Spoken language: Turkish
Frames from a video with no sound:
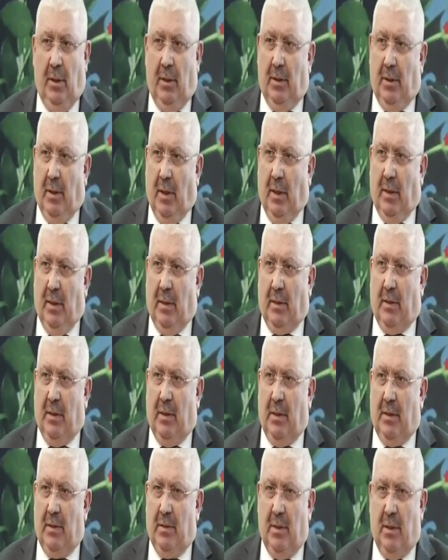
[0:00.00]
değerli
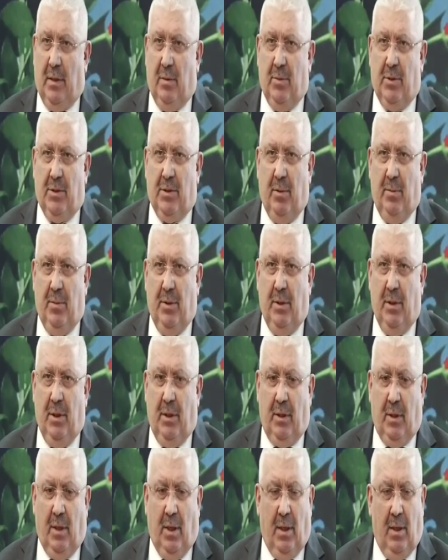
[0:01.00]
arkadaşlarımızla
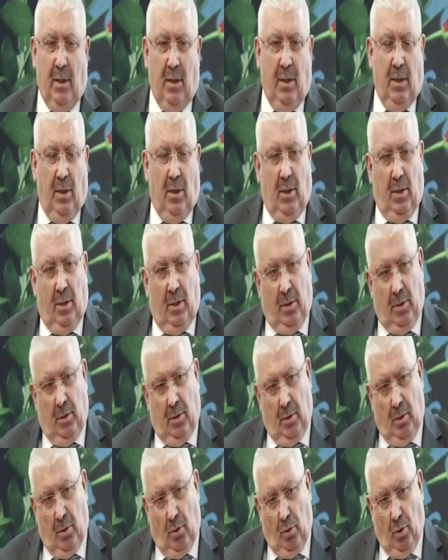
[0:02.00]
birlikte
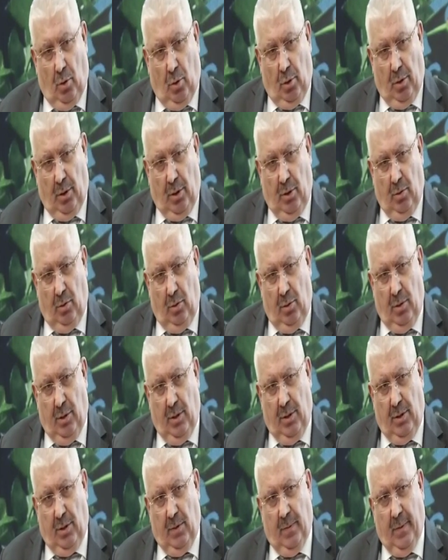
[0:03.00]
4 e, Eylül'den
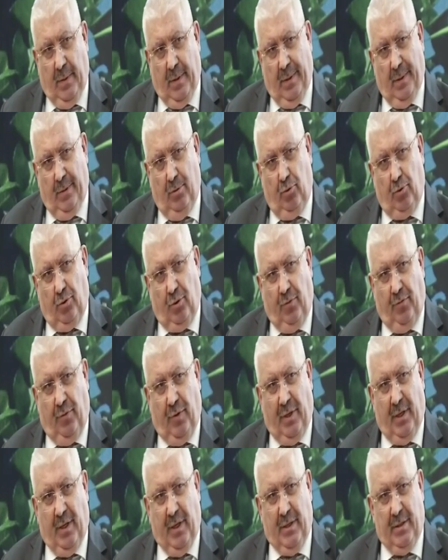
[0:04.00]
itibaren 3
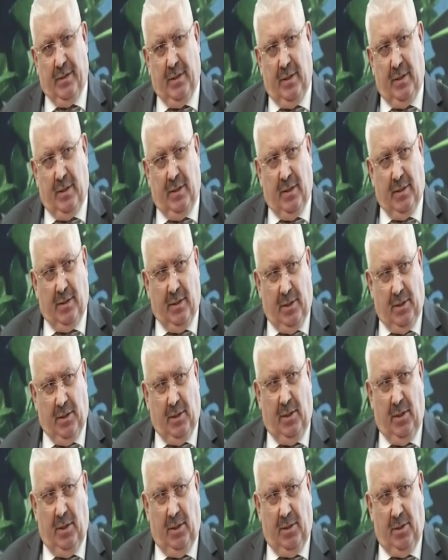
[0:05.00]
defa gezdik desek
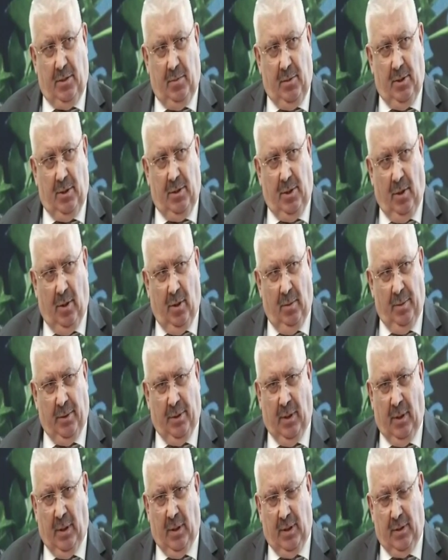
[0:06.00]
ki şimdi devamını
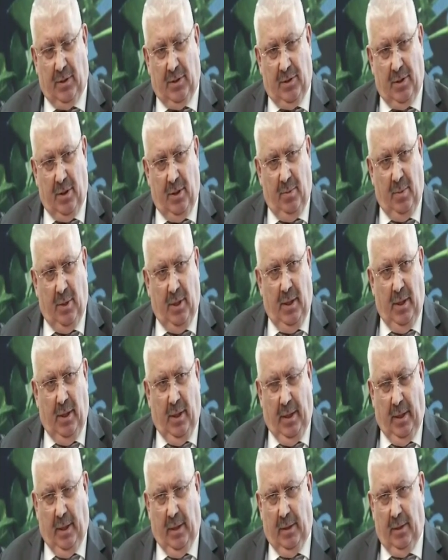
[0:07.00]
anlatacağım
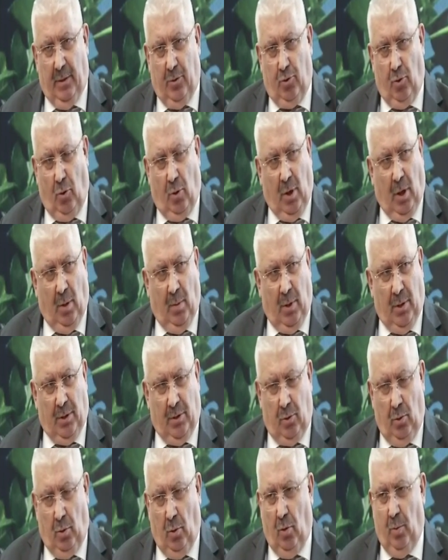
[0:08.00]
herhalde çok
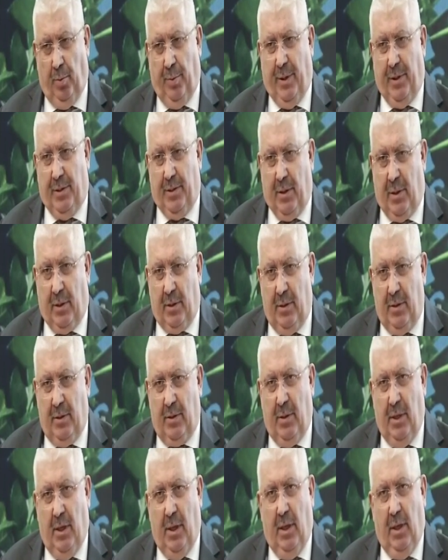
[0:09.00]
abartılı olmayacaktır.
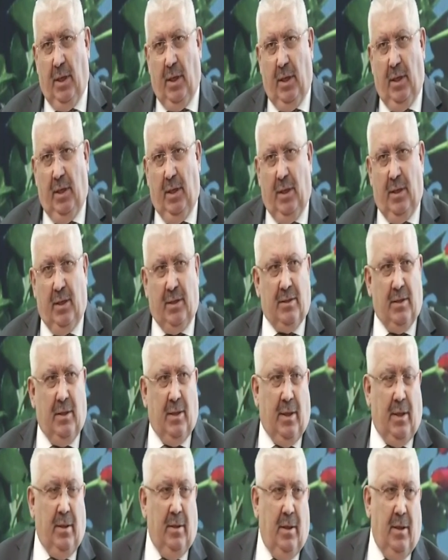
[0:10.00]
İl
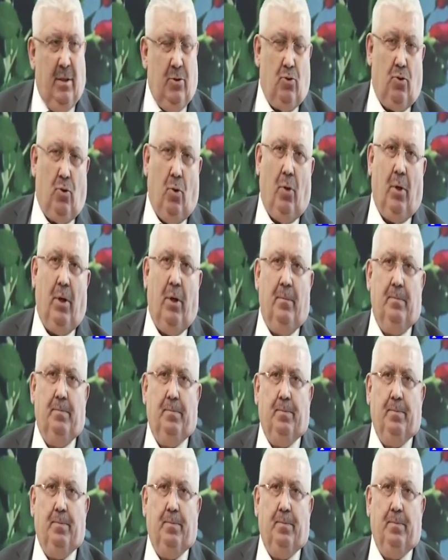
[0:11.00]
gezilerinden sonra